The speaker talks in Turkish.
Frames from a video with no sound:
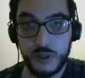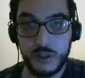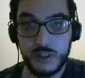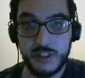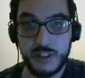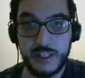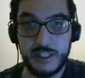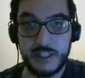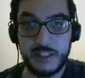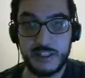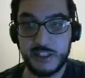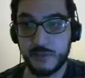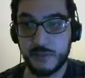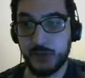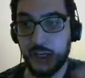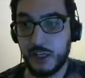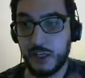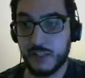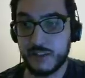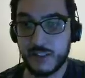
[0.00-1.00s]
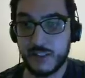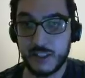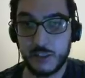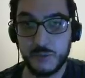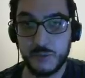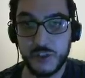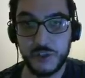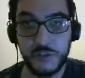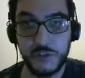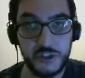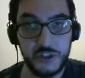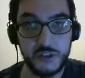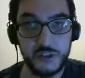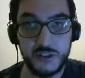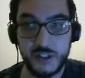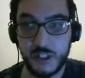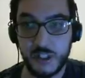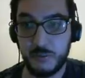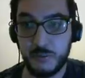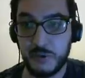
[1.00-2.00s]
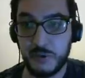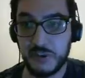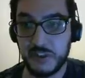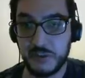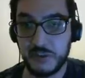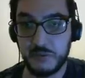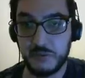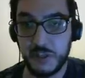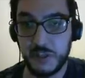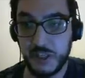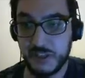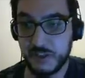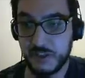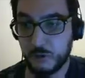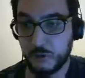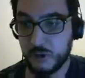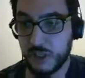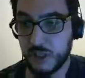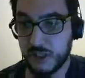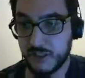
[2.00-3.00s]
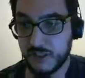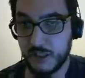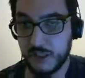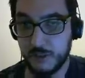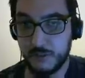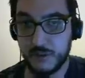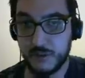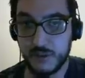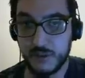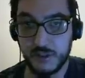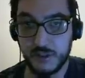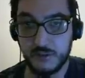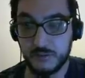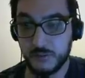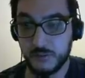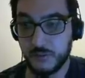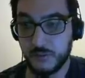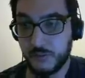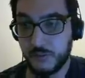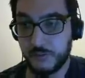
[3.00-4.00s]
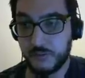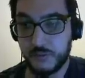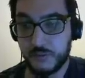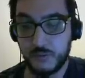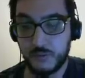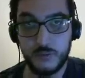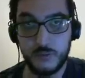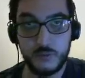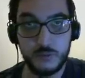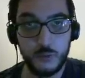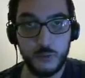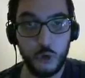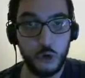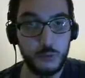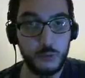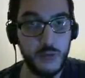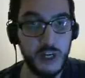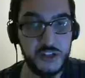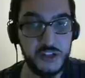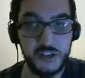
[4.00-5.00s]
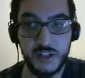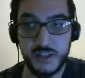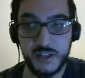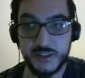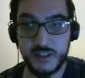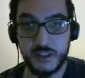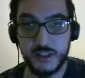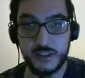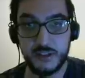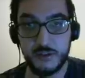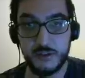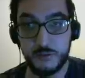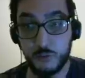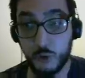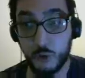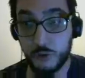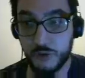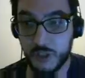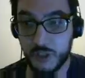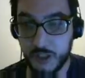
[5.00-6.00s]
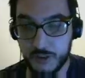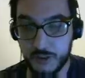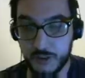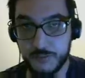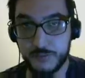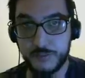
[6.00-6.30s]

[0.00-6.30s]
Gene itibariyle takım savaşını sayabilirsin, bireysel olarak sayabilirsin. Ormancı ee, destek, Warwick.